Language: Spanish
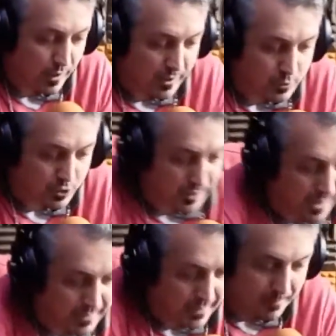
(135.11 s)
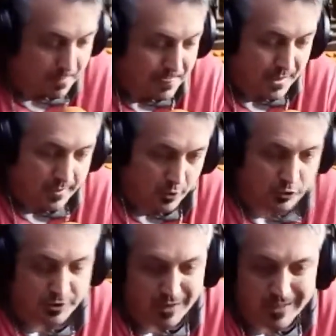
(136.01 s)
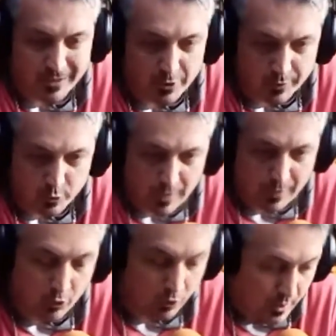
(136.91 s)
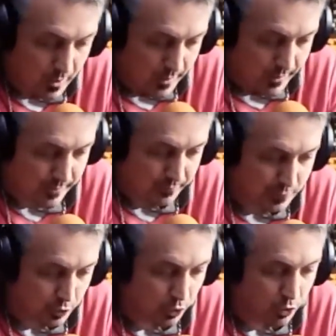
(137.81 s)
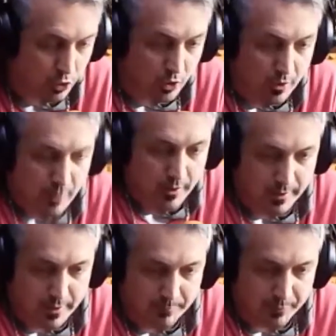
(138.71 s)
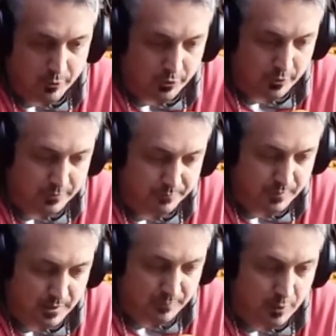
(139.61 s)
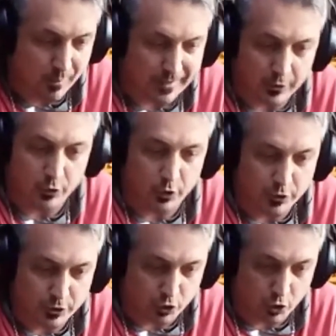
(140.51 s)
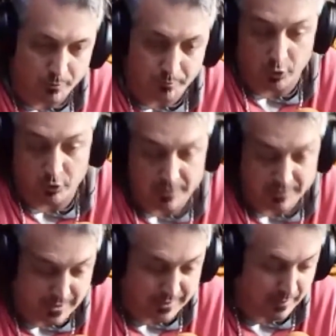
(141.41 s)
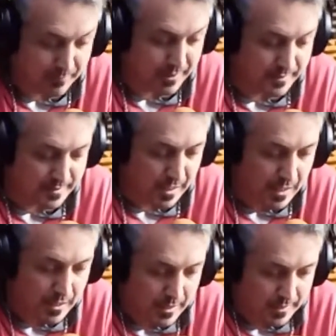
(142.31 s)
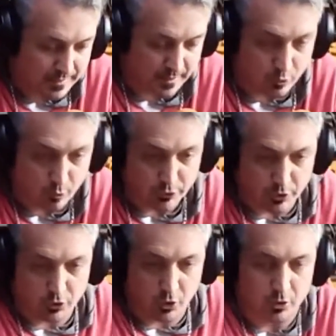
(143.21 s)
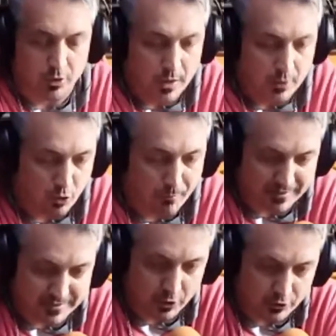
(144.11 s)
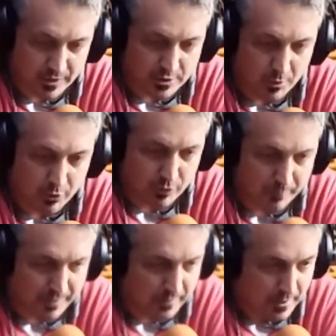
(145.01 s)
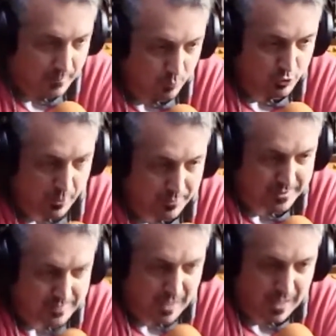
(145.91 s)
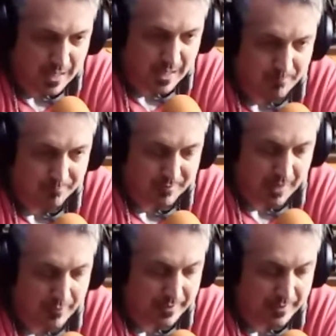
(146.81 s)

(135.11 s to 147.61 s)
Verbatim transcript: Una divisional que no te tiene desvinculado este, del todo, eh, por del barrio de donde sos, por lo que decías también, esa, esa comunión con, con Marcelo te ha llevado también muchas veces a,